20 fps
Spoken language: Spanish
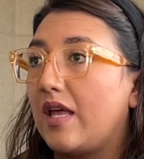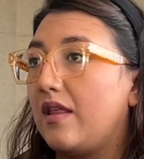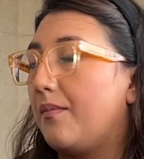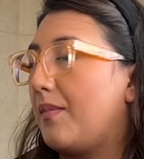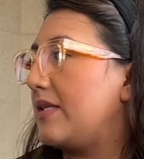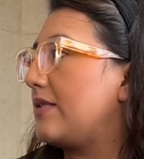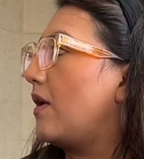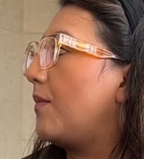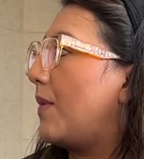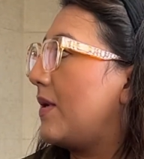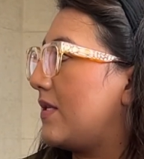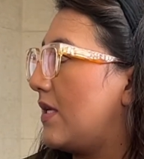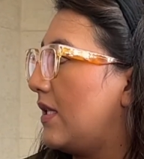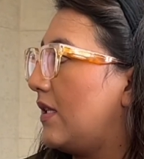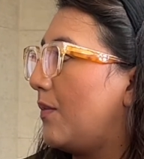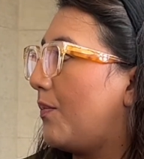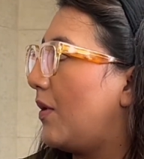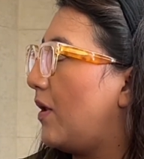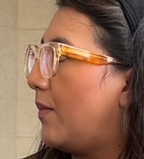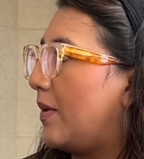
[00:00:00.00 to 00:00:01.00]
Además, el
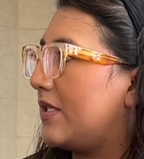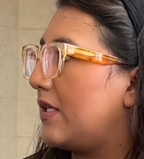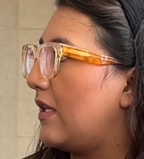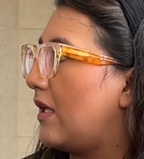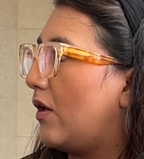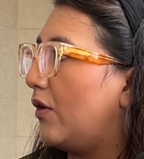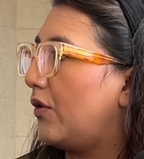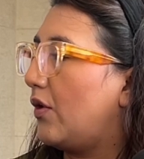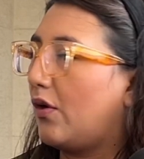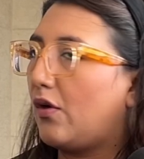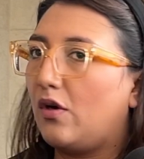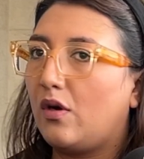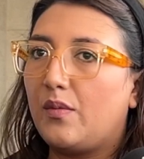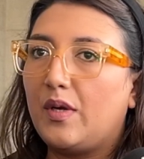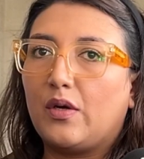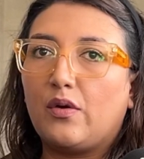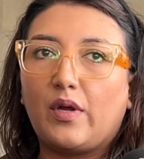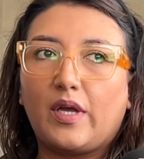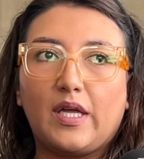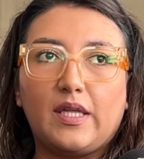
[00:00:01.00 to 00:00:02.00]
presidente puede presentar otro
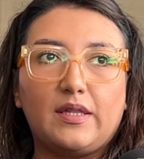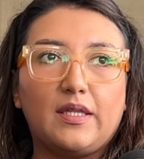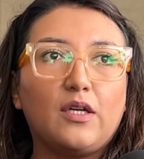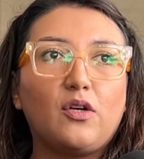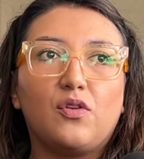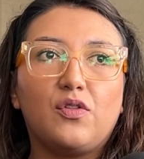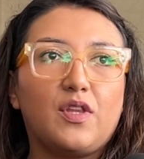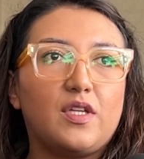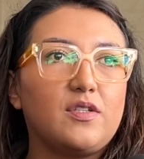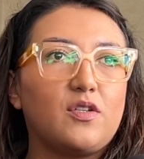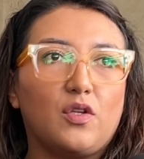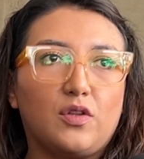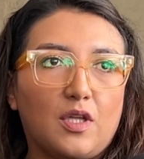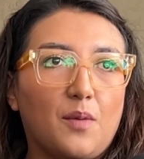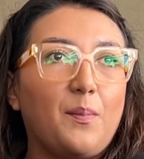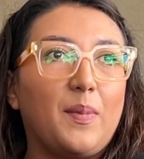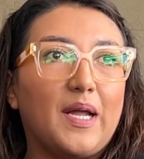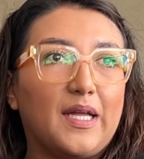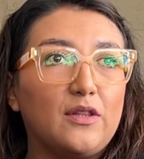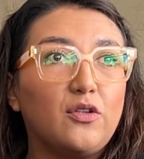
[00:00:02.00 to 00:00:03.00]
económico urgente
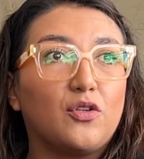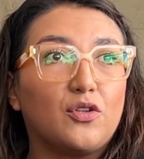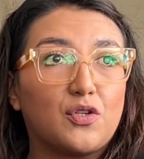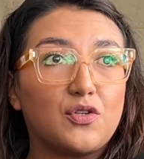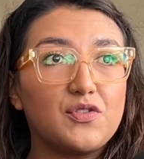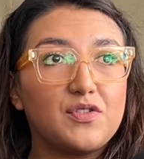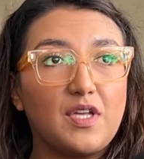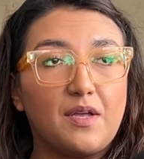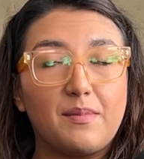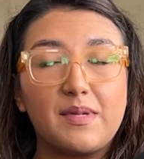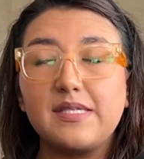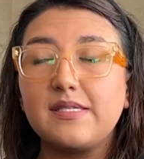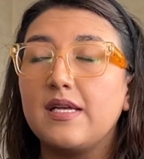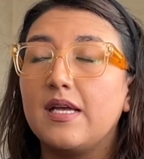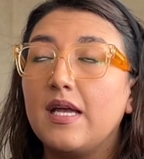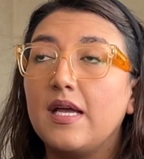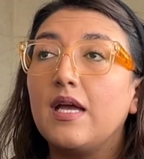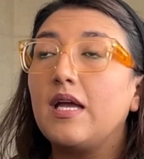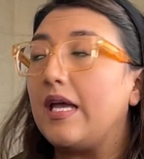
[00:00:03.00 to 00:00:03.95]
contemplando otros temas.